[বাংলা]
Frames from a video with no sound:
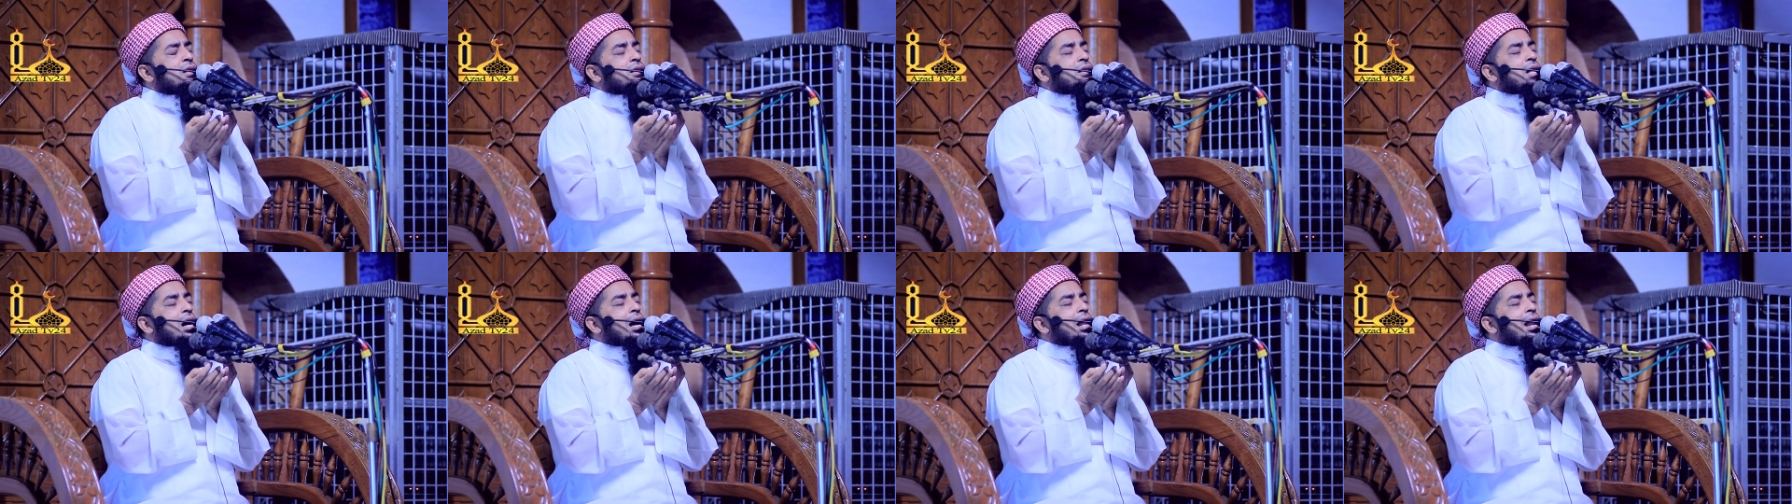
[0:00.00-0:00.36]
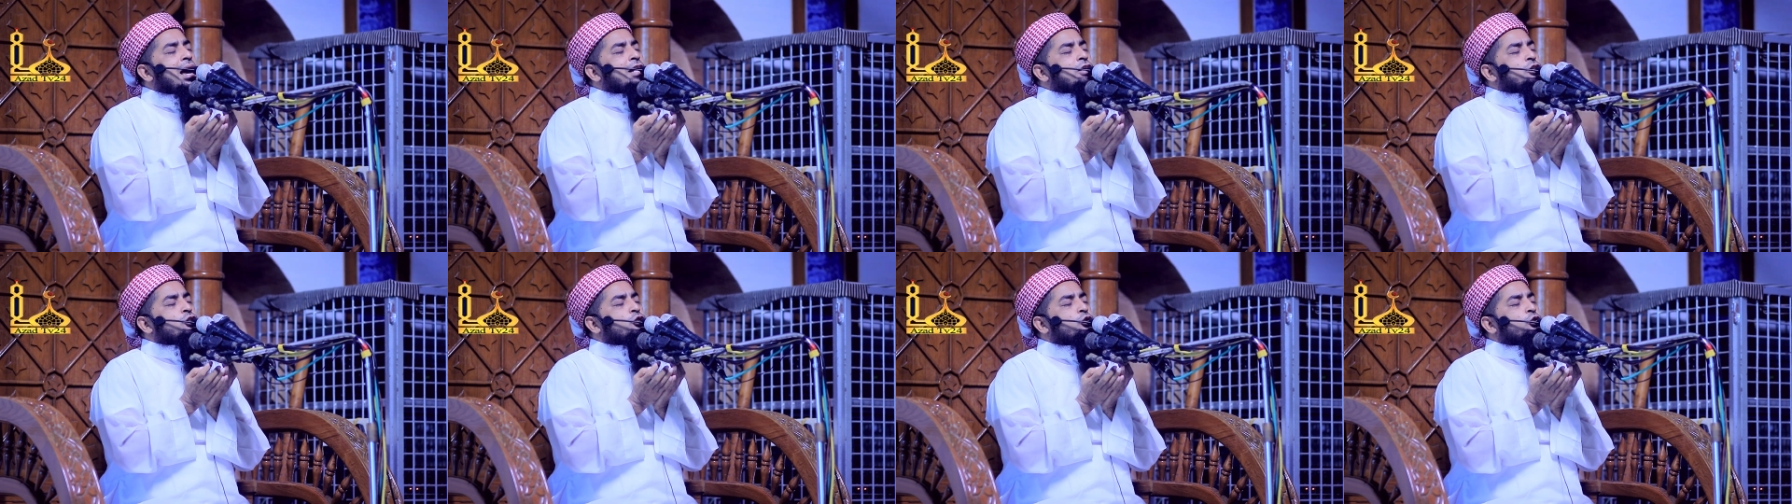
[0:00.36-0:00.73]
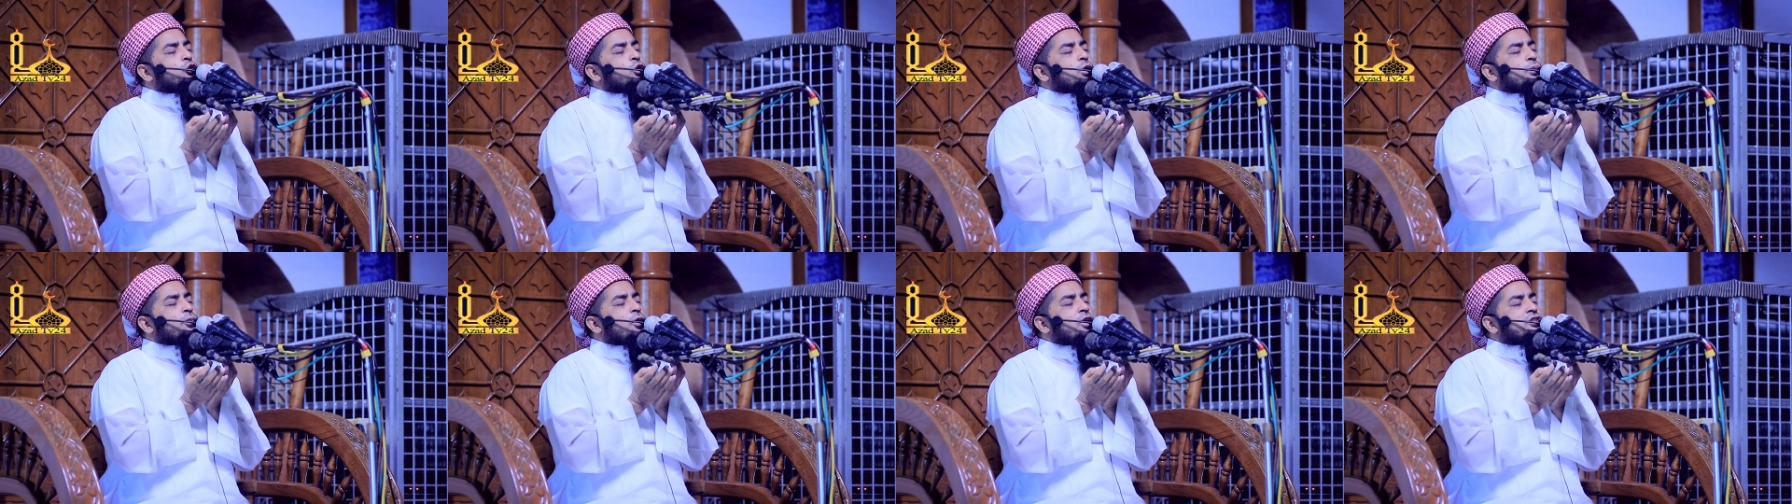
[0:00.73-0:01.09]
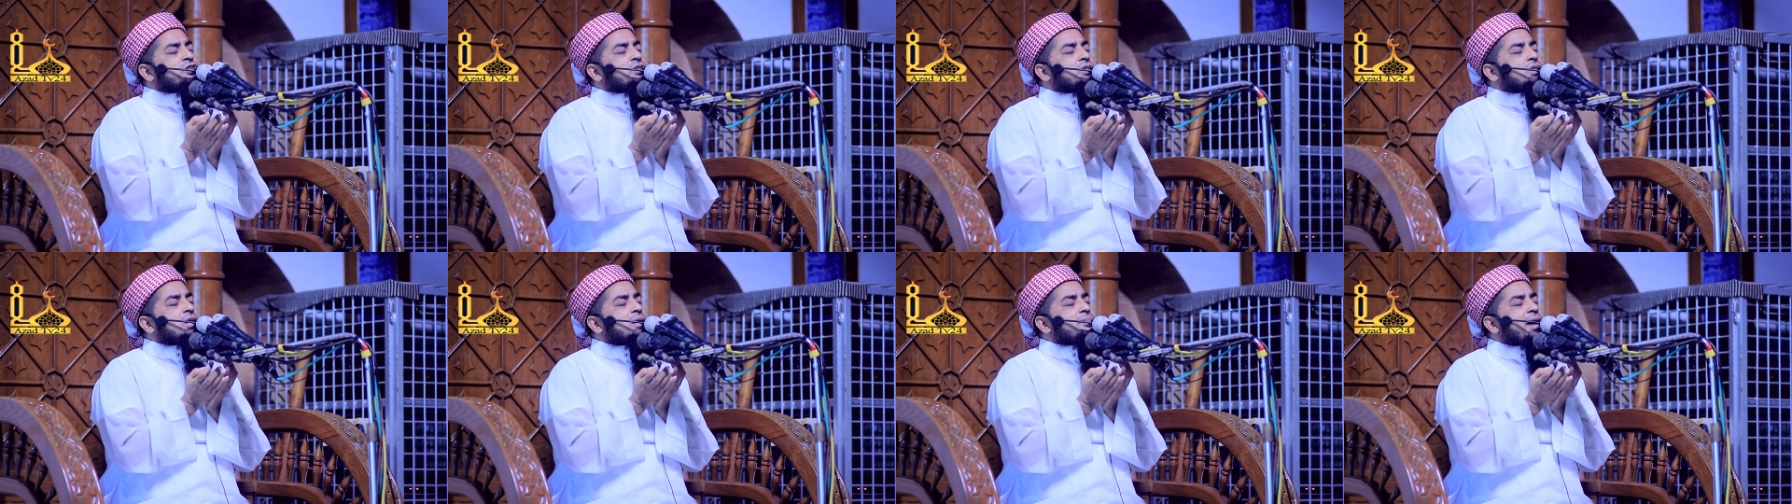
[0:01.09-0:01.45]
তারাই শুধু
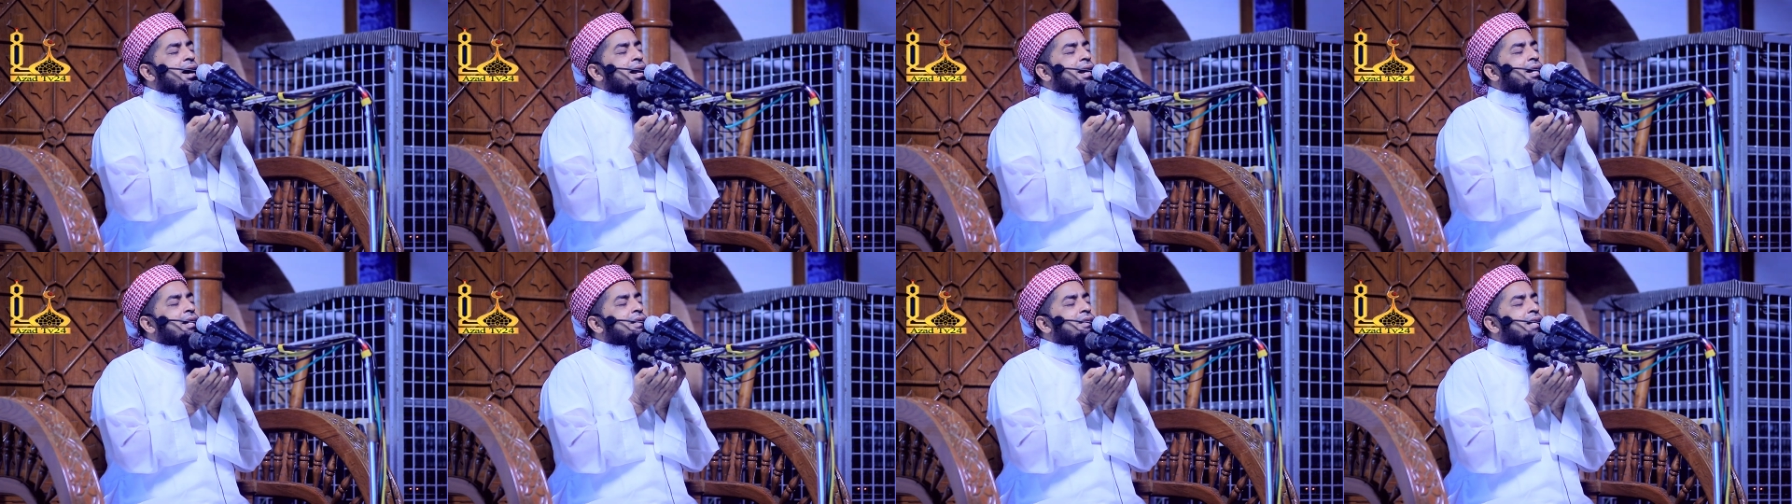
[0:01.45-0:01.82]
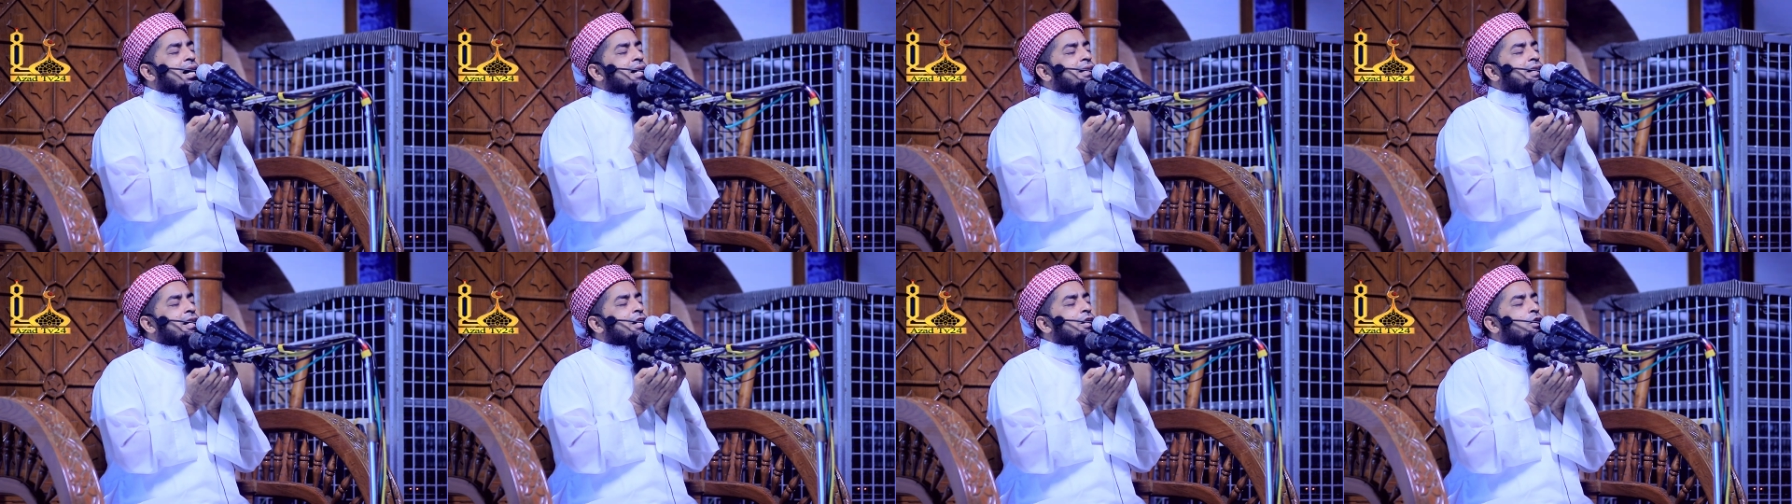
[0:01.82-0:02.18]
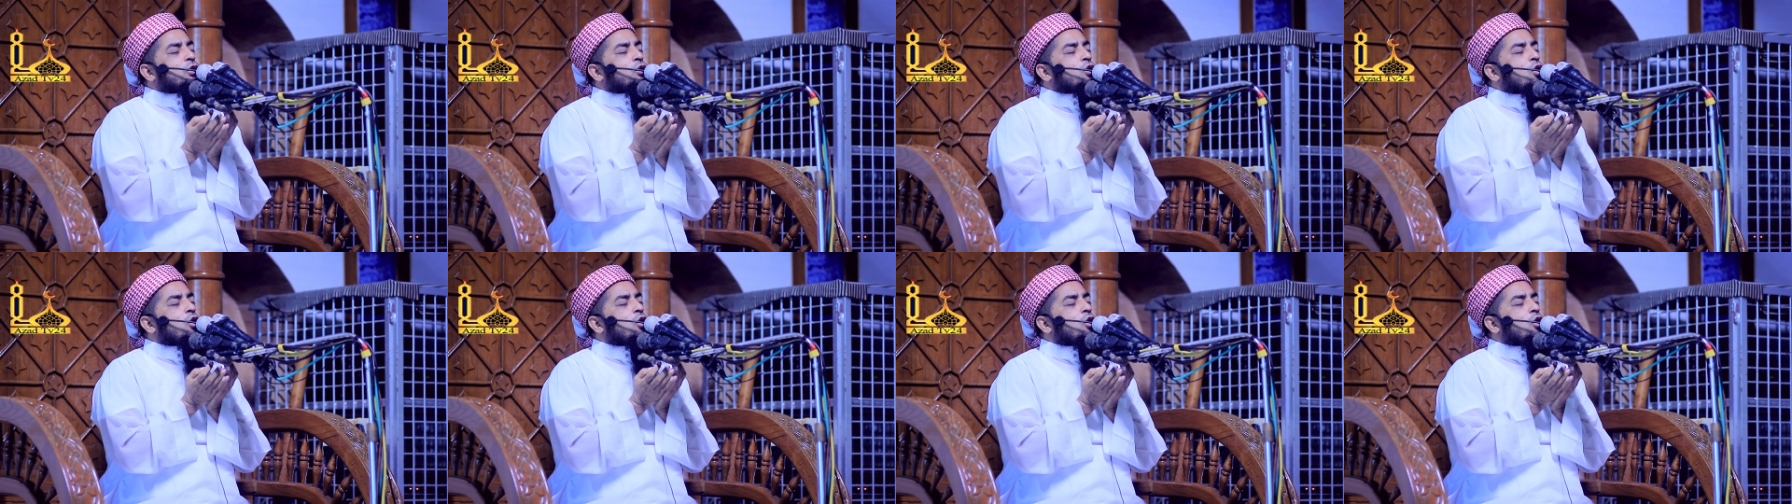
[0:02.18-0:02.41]
বুঝতে পারে যাদের